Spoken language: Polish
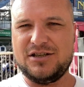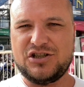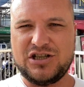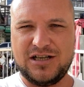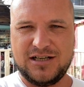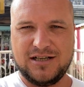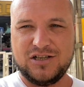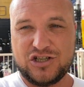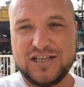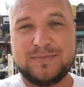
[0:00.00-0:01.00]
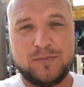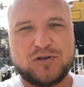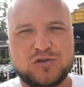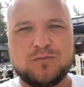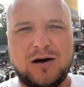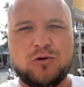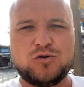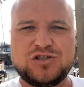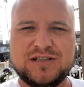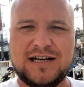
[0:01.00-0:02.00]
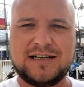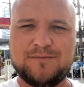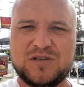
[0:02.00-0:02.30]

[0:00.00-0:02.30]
że, że jest po prostu mało ludzi, tak?